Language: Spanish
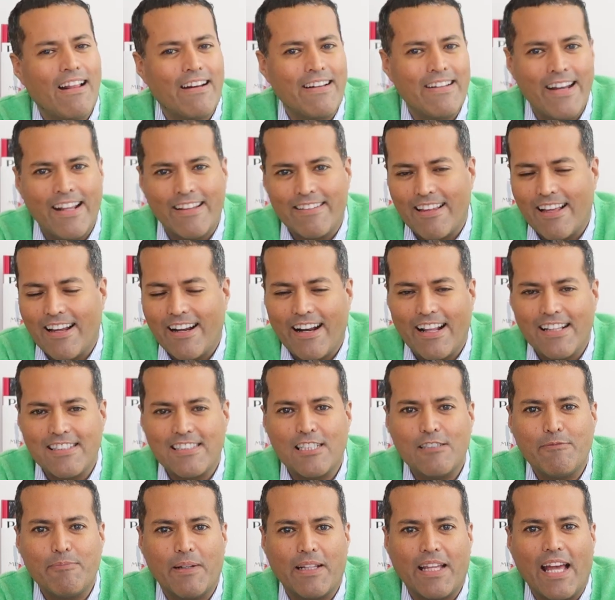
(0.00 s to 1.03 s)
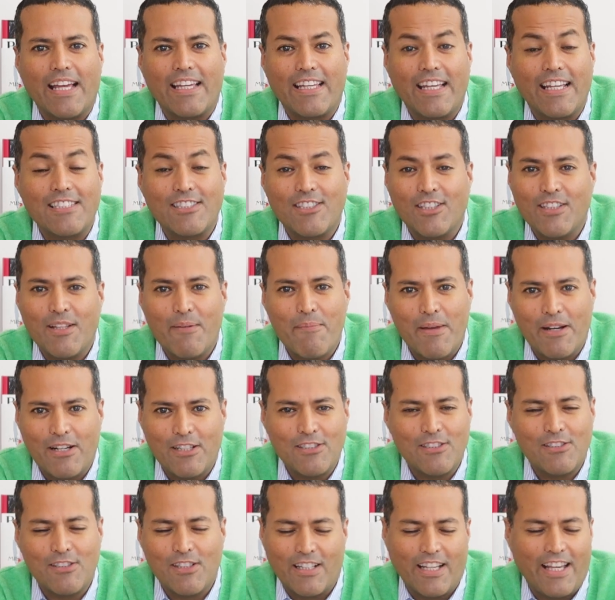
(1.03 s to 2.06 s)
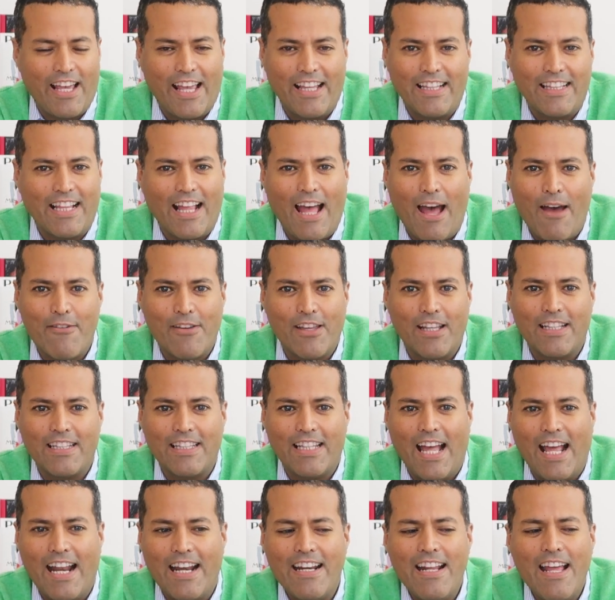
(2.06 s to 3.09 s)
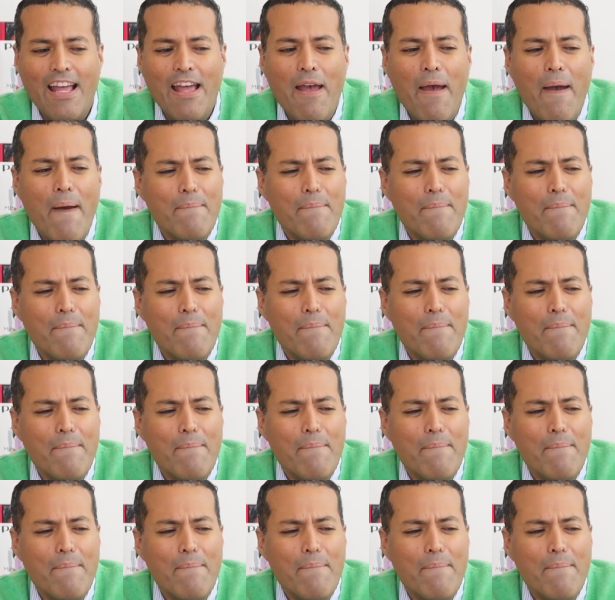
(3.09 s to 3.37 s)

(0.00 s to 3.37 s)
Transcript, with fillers: Neta, gracias porque aquí es donde menos hate avientan.